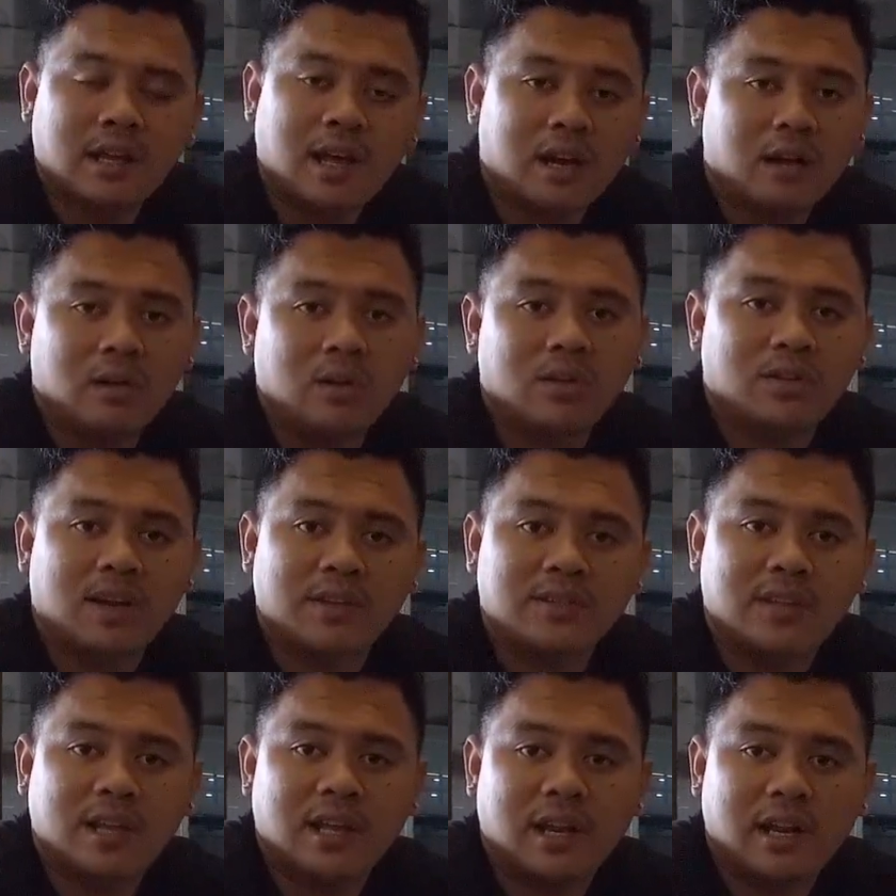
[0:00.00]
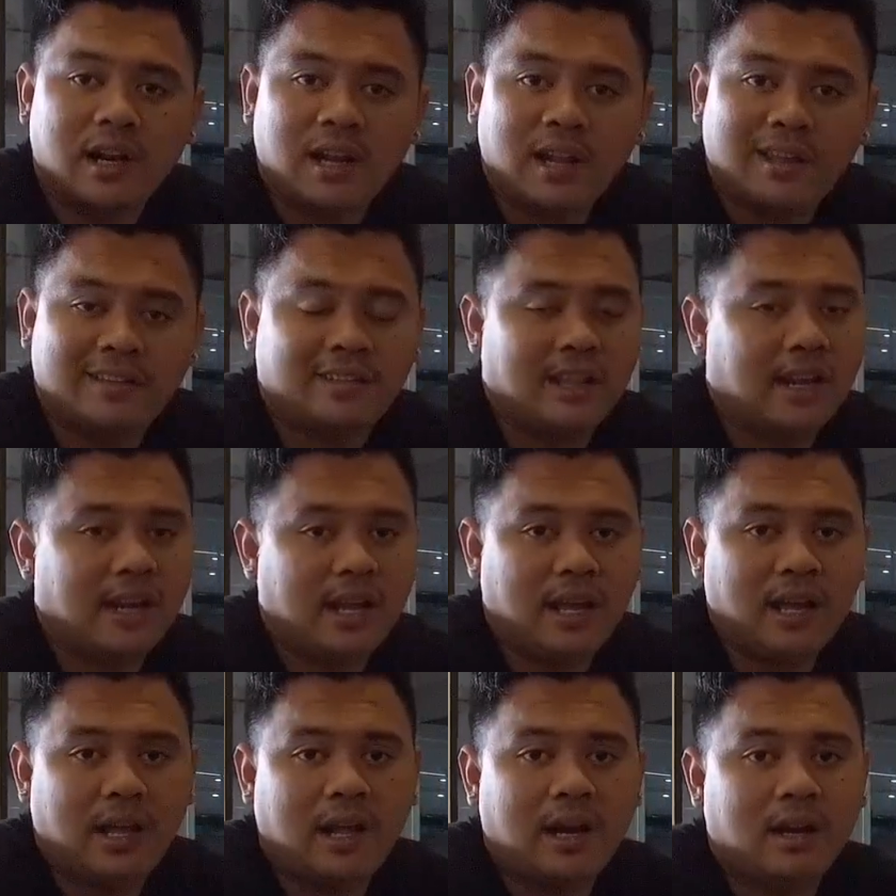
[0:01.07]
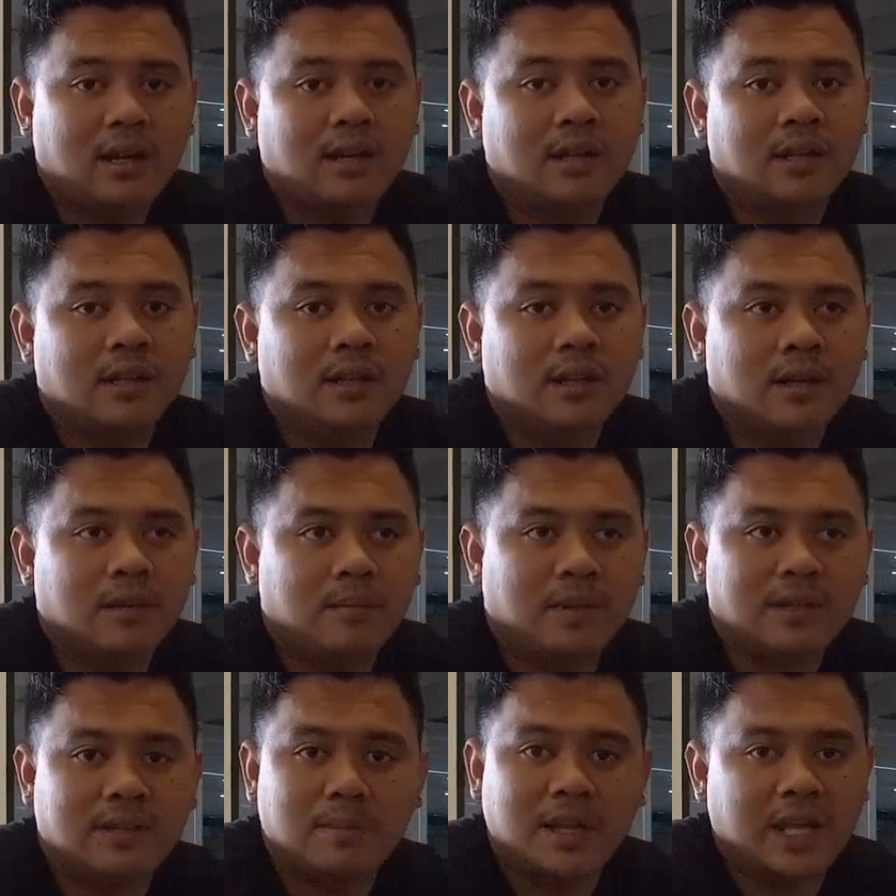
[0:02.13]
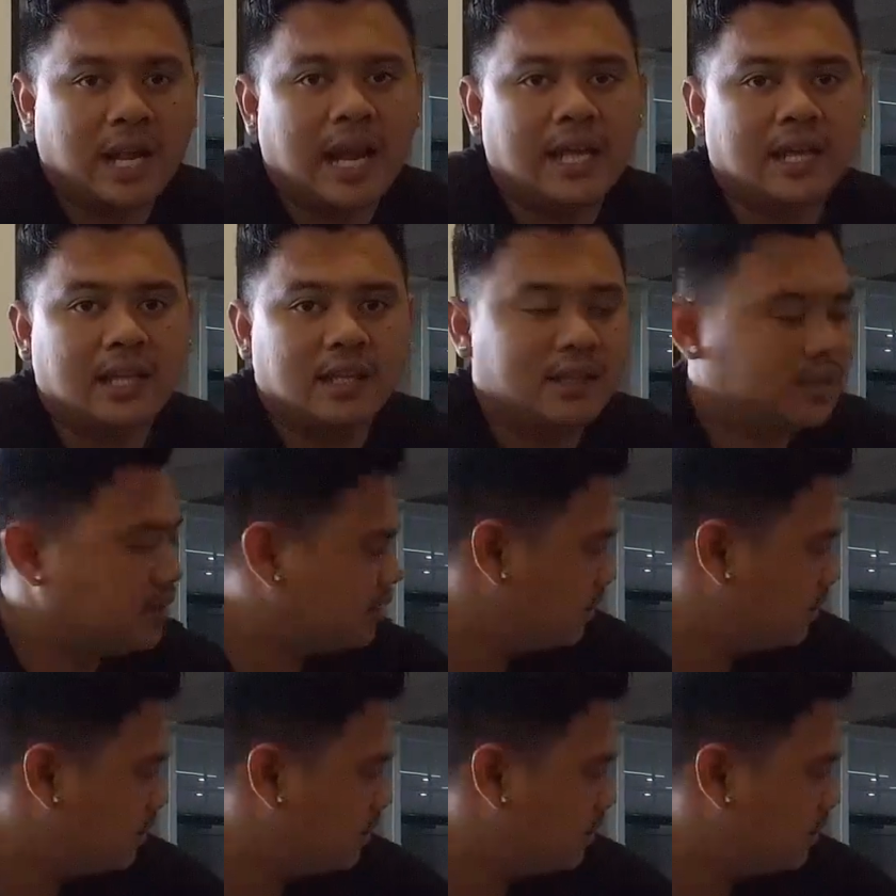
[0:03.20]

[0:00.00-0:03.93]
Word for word: Carglass, Restek RRS, TDR masih banyak lagi